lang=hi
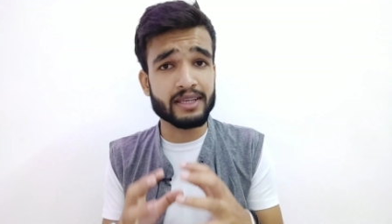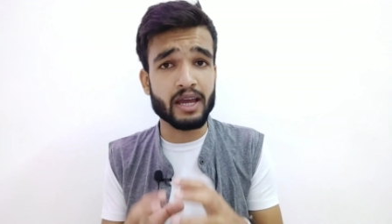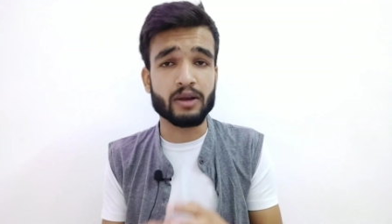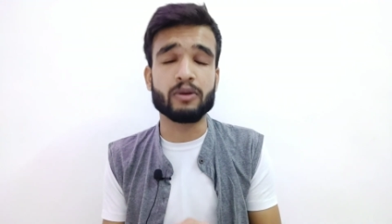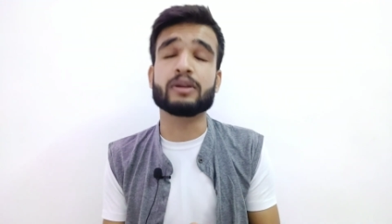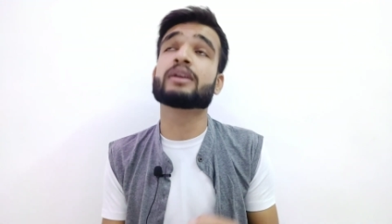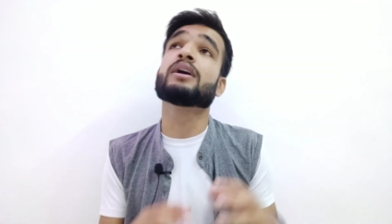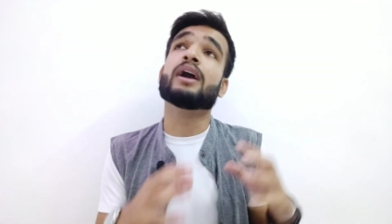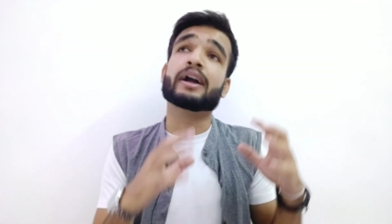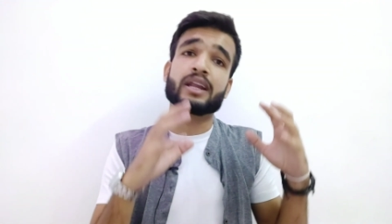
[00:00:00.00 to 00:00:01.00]
के अकॉर्डिंग
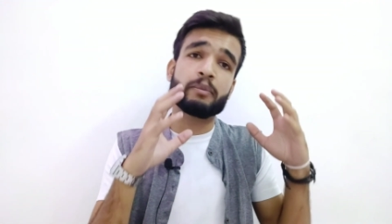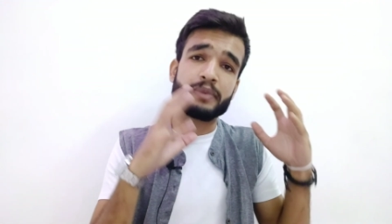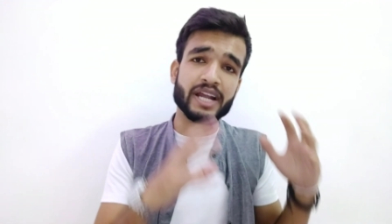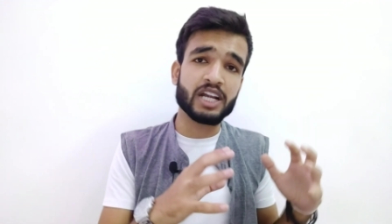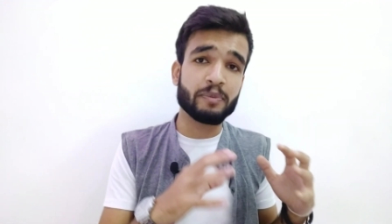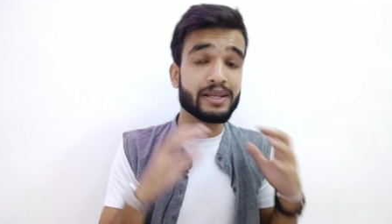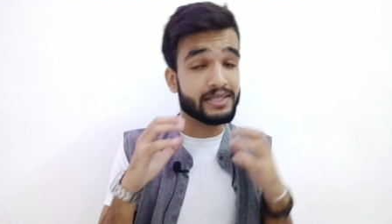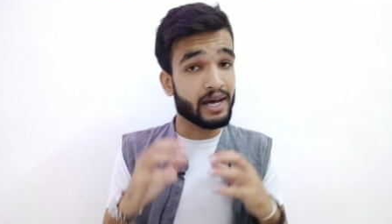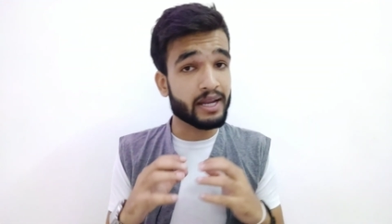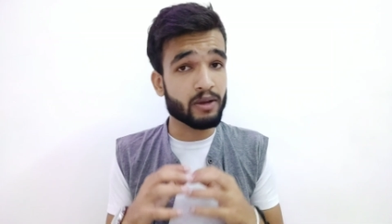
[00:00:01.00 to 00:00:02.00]
अगर आप डेट पे
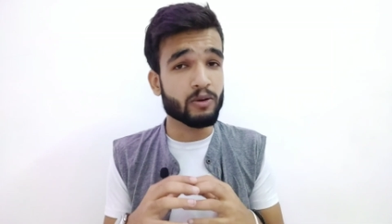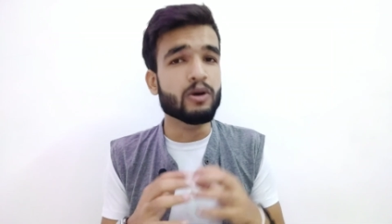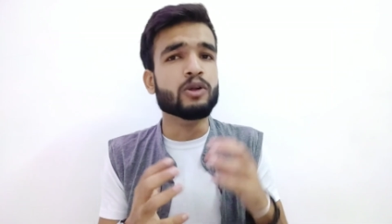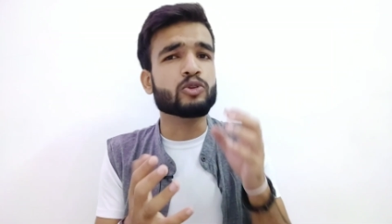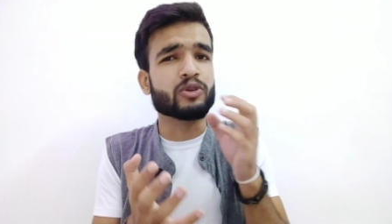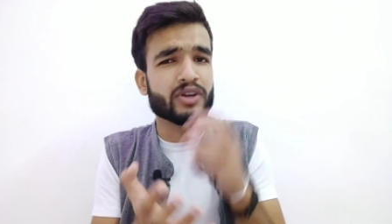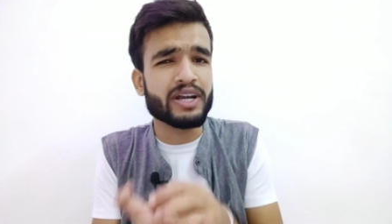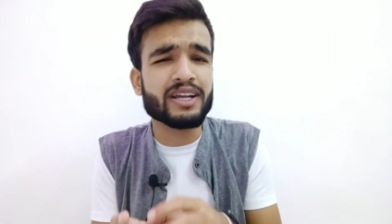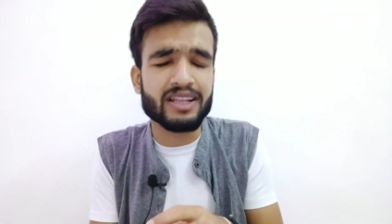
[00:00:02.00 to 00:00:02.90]
जा रहे हो तो रेड